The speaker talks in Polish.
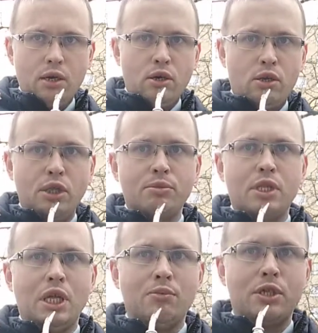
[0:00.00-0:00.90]
Z tym, że
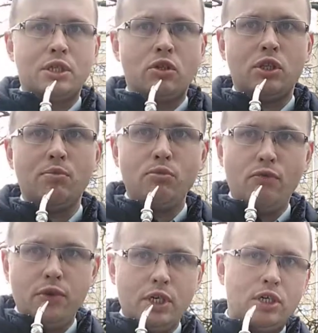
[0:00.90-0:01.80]
zanim zacznę o tym
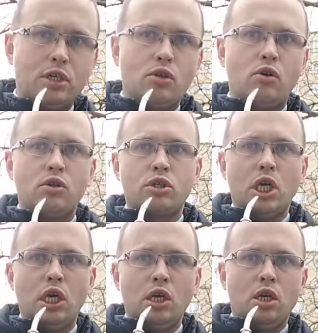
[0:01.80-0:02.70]
mówić, jeszcze
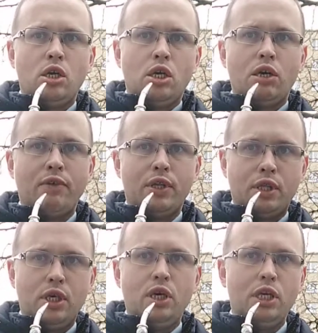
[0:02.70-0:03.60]
dokończę
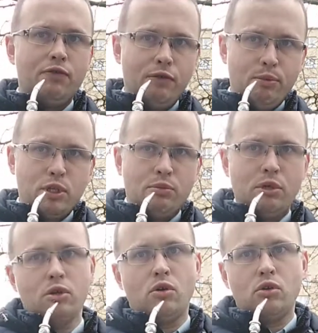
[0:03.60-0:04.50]
kwestię Litwy, bo o tym
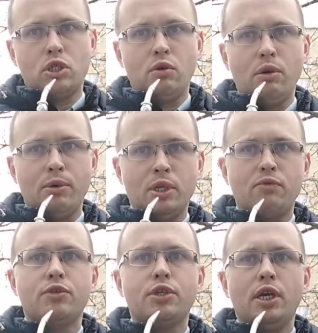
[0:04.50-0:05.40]
nie dokończyłem,
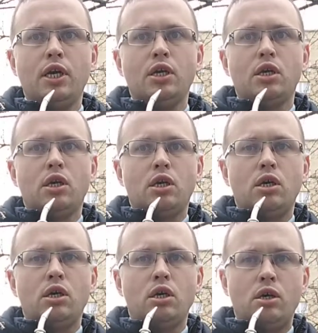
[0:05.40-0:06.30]
mianowicie
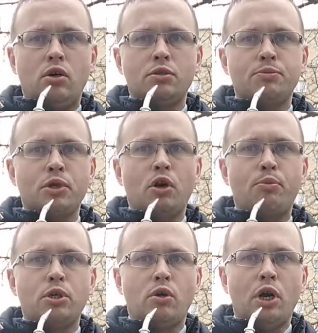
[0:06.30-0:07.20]
e, chodzi mi tutaj o
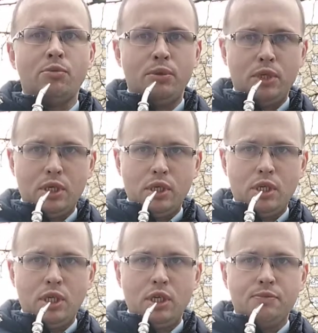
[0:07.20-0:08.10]
podział
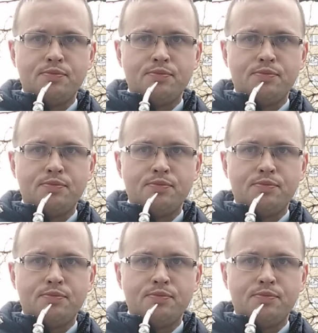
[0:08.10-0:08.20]
administracyjny